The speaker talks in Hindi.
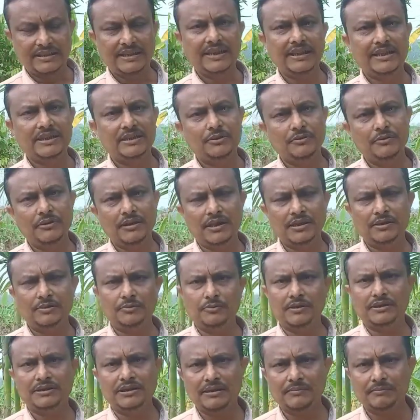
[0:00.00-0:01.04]
30 जुलाई
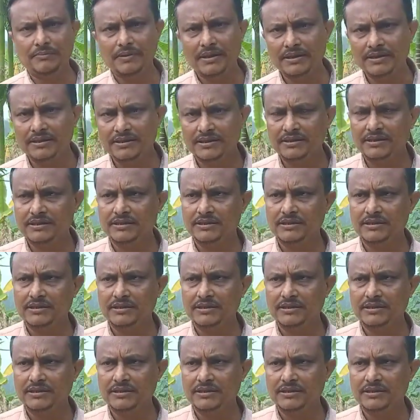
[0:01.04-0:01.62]
2022